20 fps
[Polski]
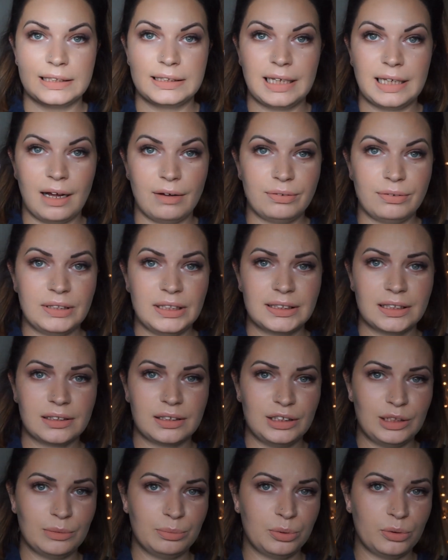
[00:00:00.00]
DAF
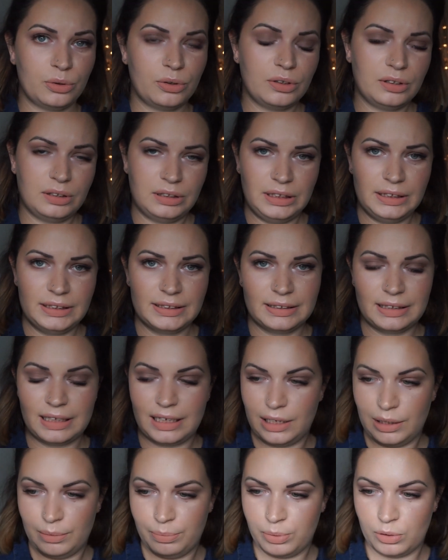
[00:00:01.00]
niestety nie było nic
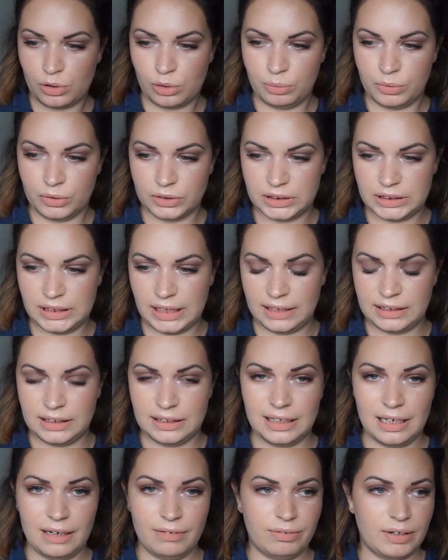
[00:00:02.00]
na promocji, ani
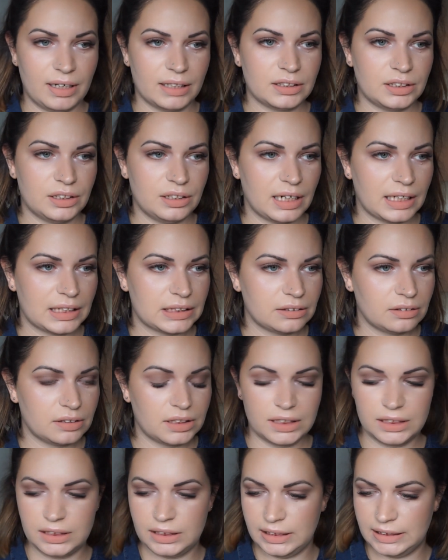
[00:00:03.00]
DAF, ani
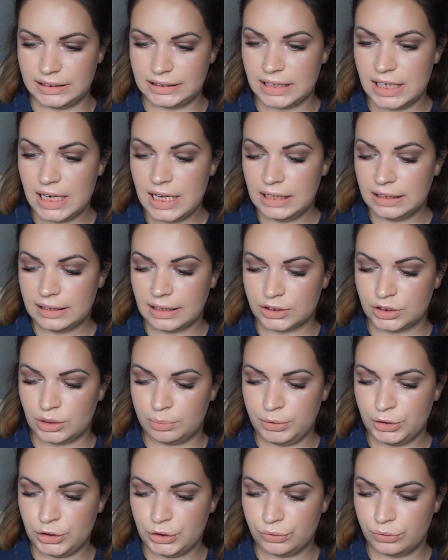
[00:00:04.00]
Rexony, nic. Także
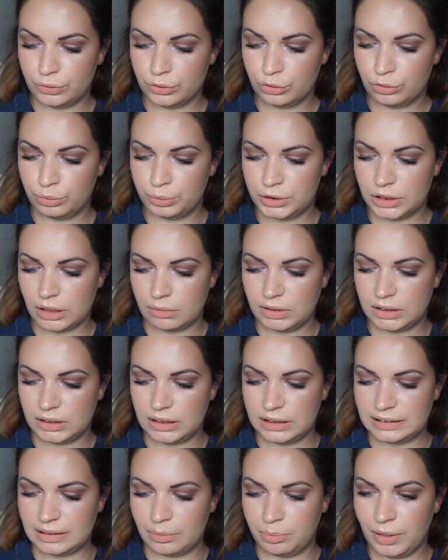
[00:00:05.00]
5 funtów musiałam
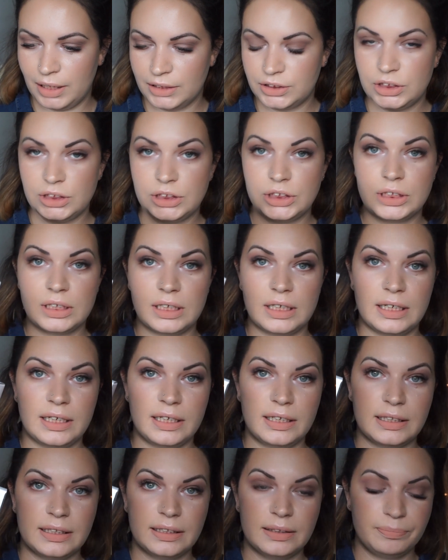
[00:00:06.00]
wtedy zapłacić,
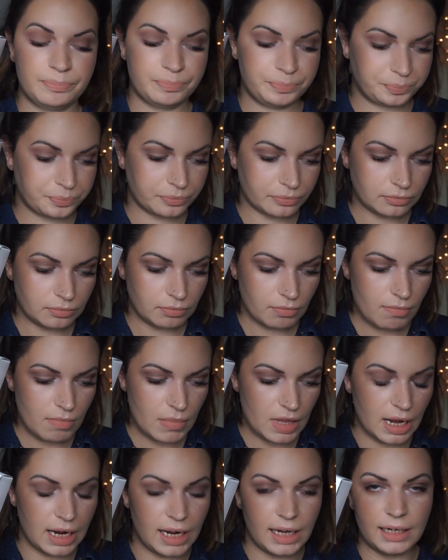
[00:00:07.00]

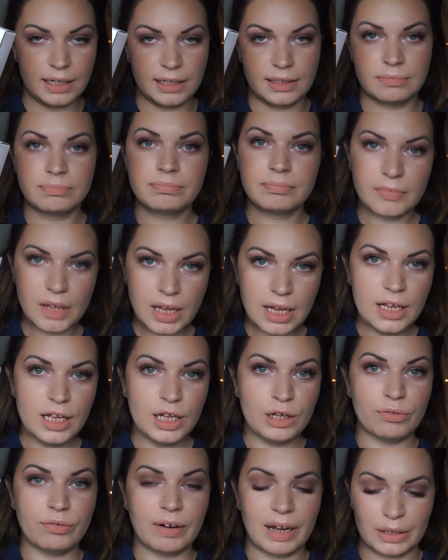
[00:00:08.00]
ale
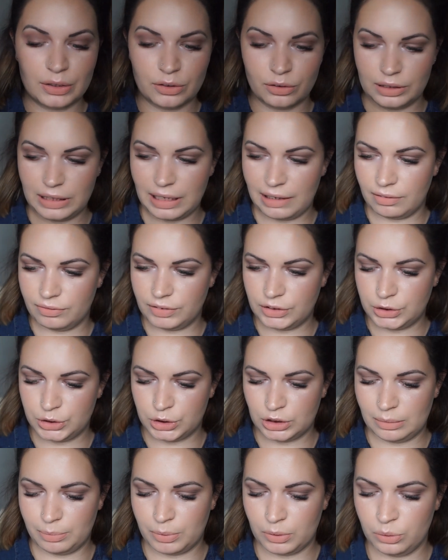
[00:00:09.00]
warto. Ja wiecie,
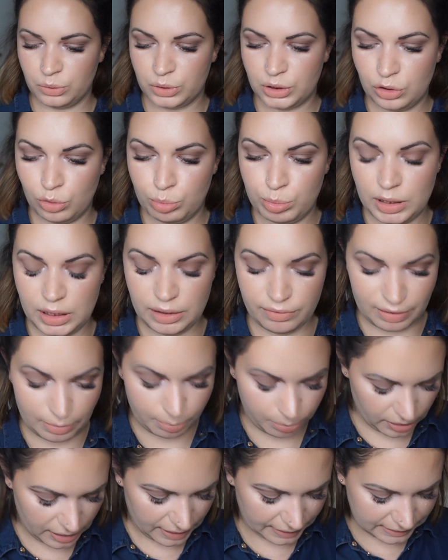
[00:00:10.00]
że te produkty lubię i
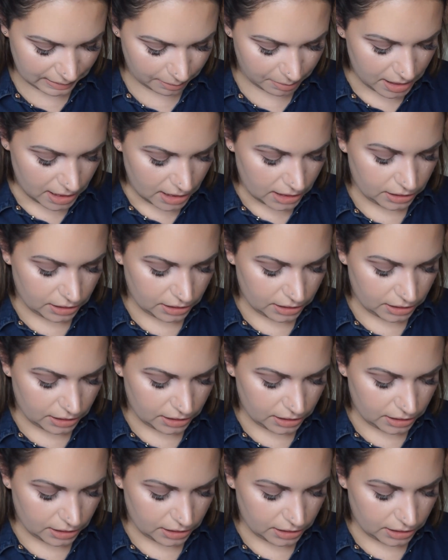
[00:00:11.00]
Wam polecam.